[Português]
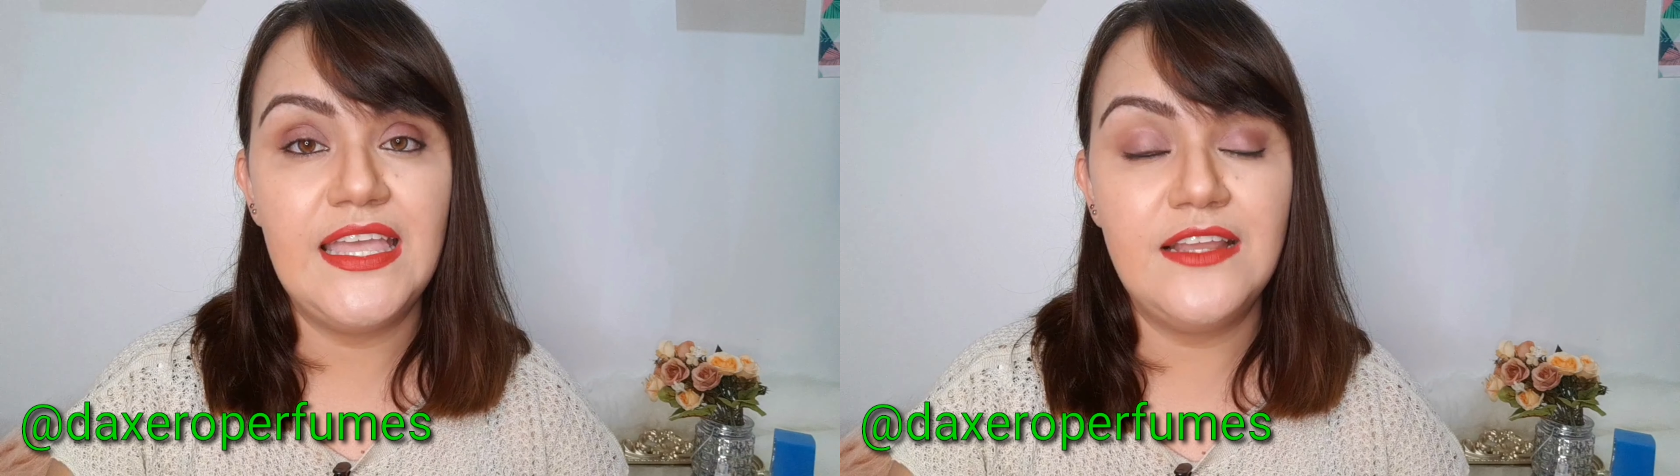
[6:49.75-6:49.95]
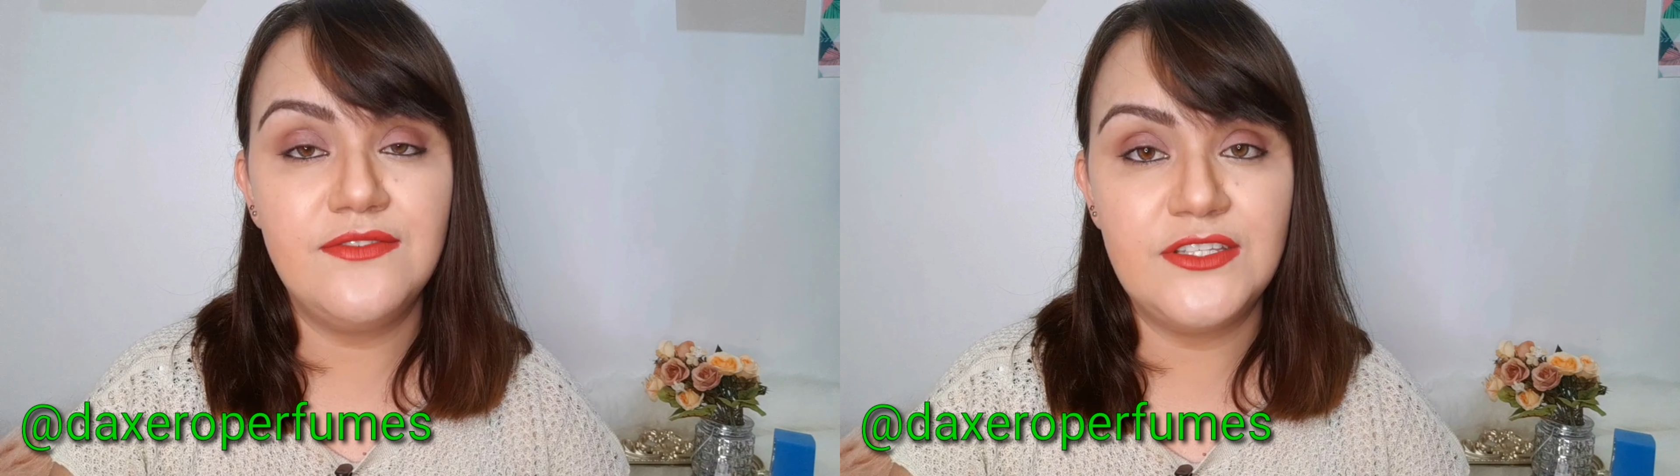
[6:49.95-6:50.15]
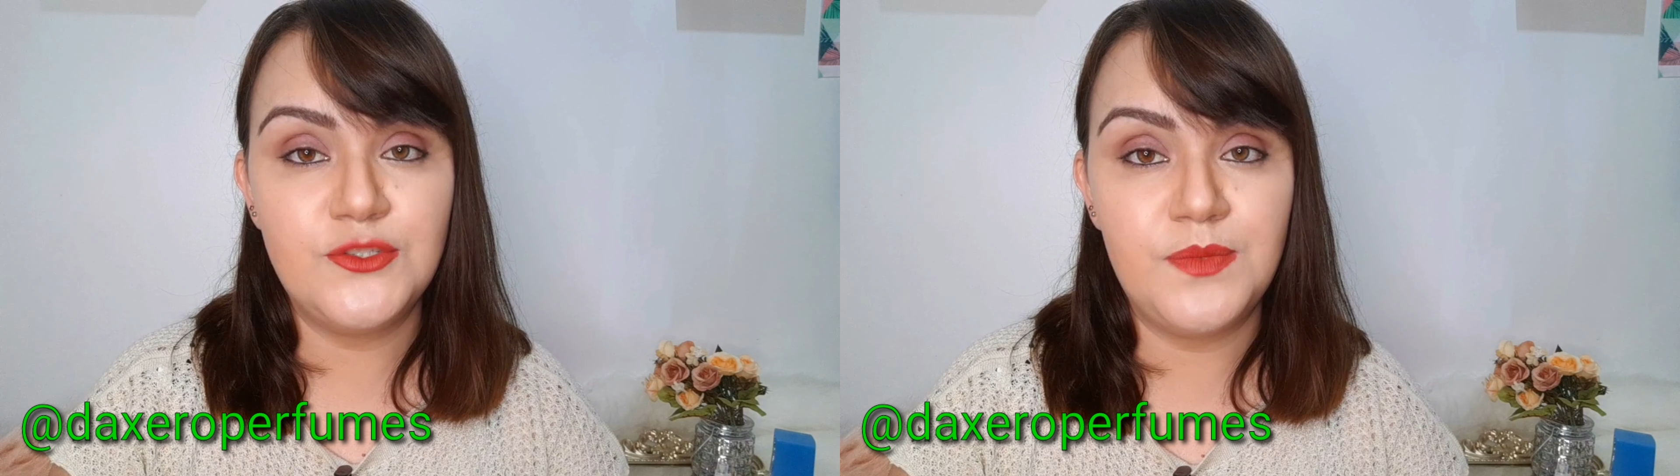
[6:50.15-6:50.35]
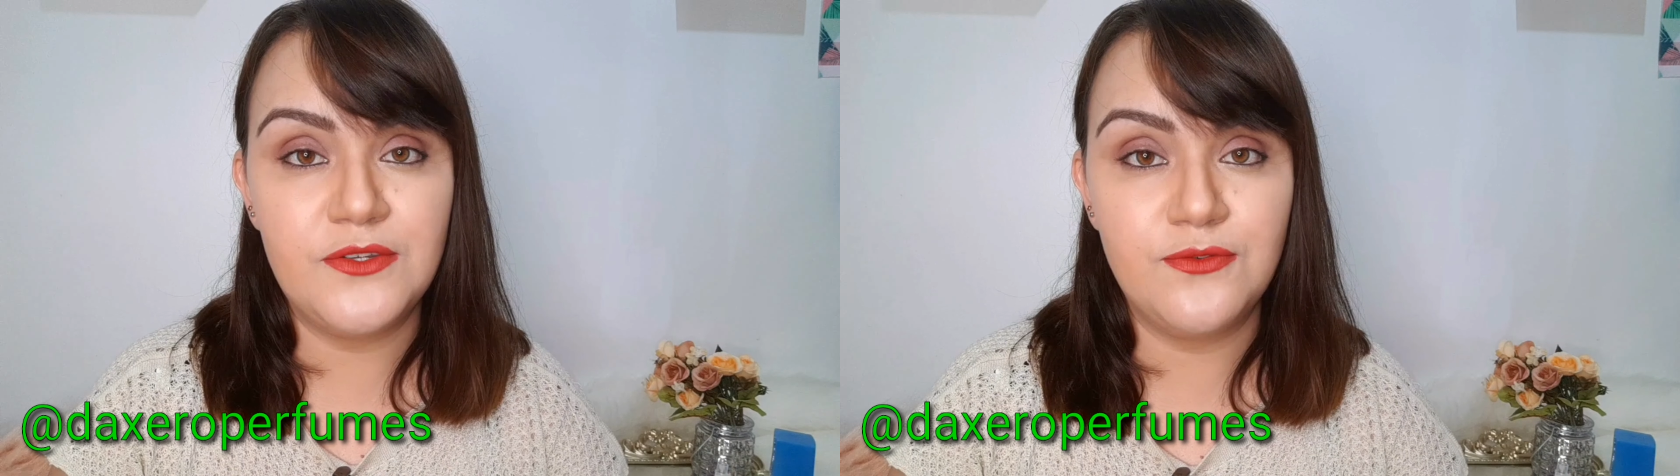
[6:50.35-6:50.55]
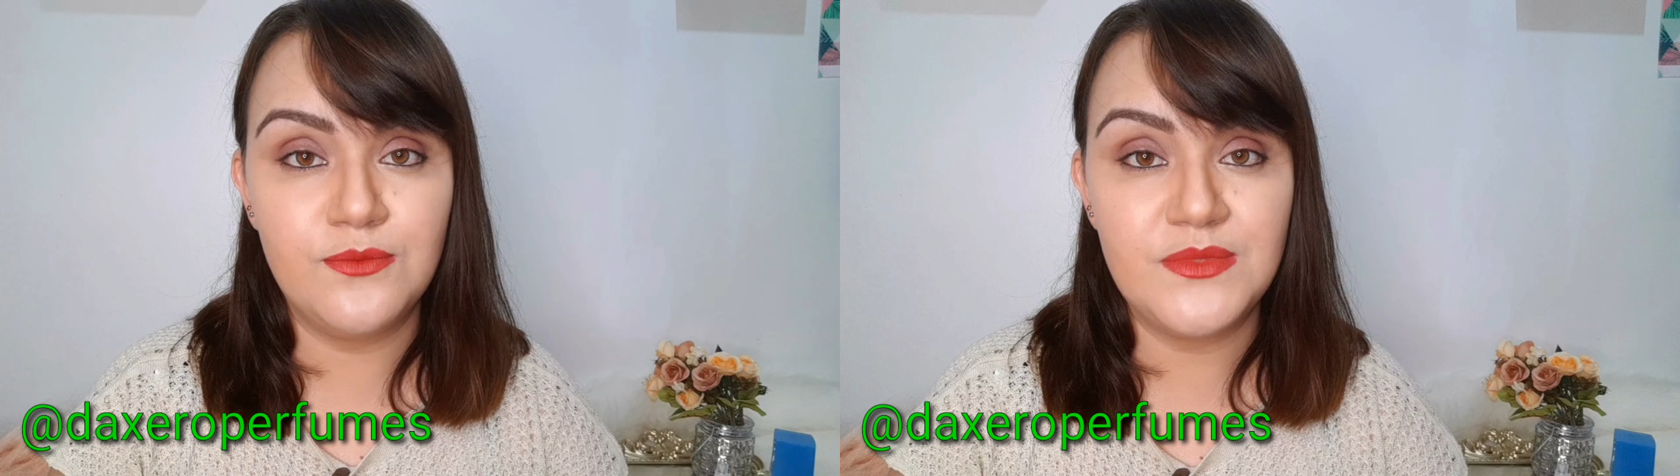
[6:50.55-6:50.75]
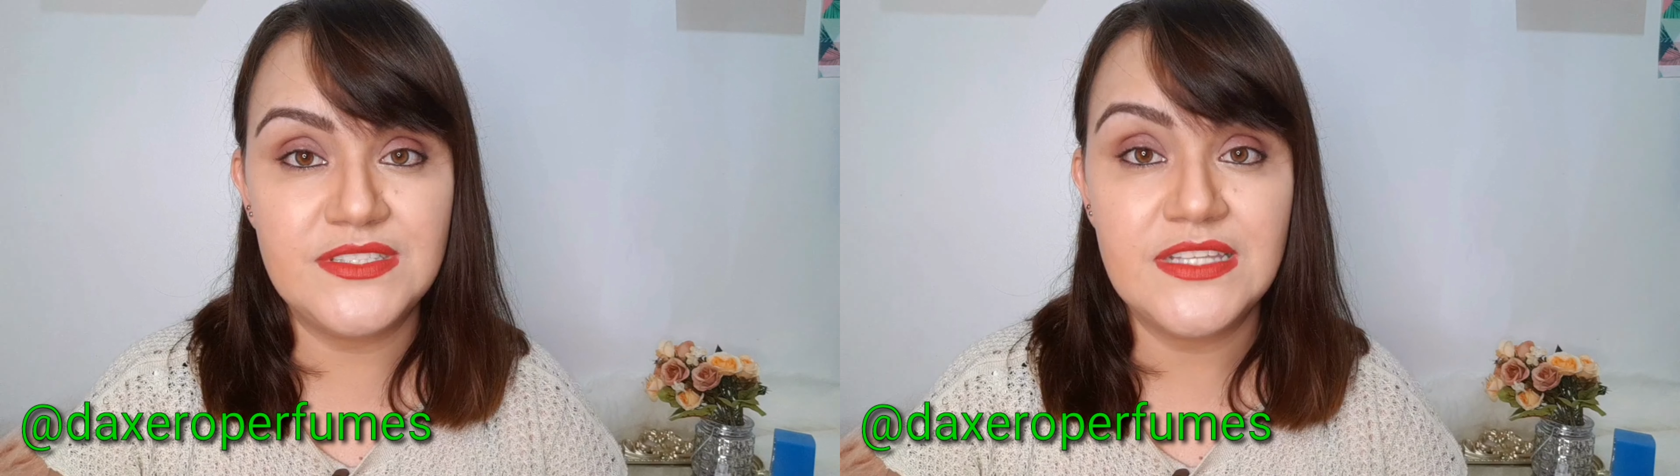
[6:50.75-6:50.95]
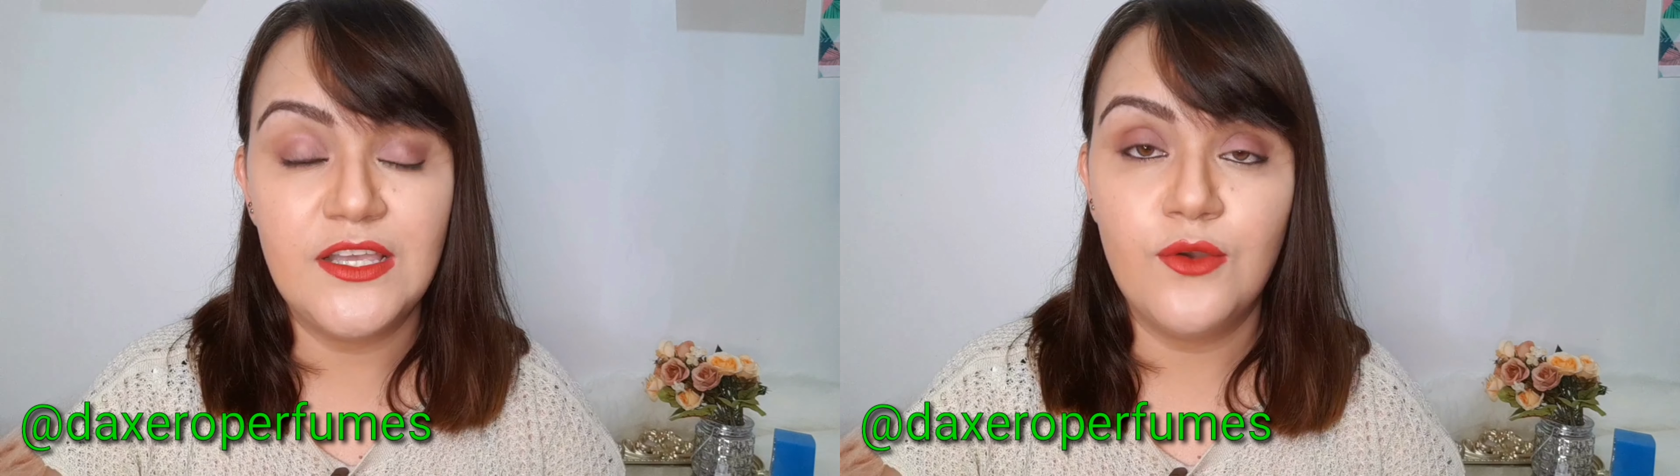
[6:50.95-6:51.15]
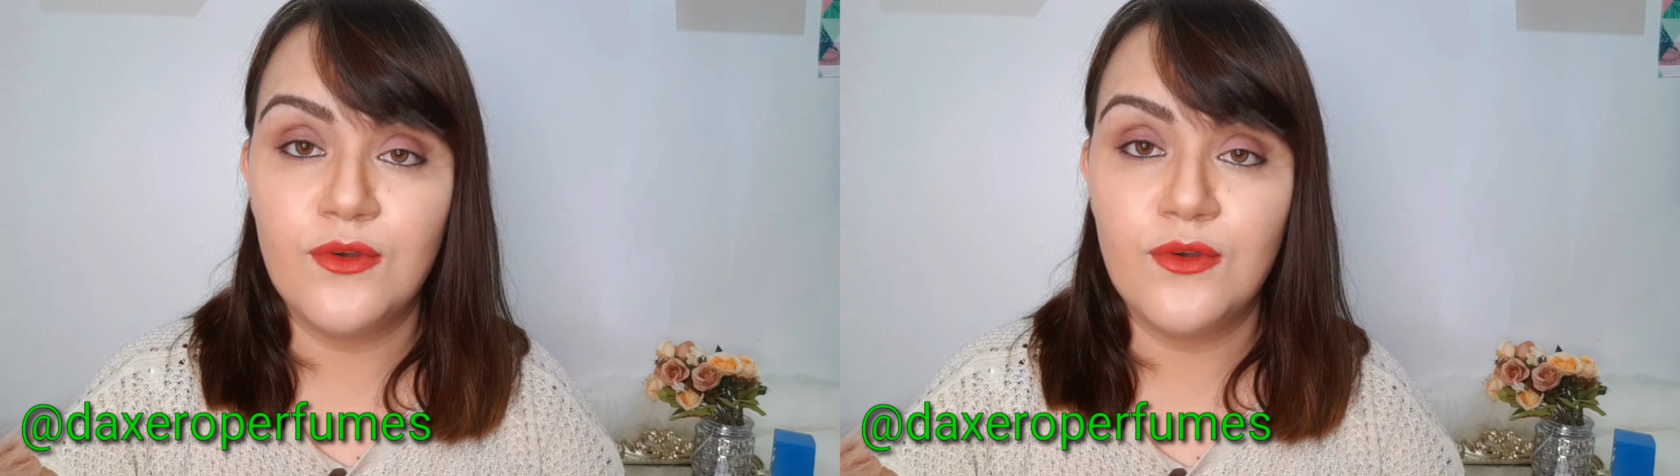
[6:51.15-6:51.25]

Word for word: ele vende perfumes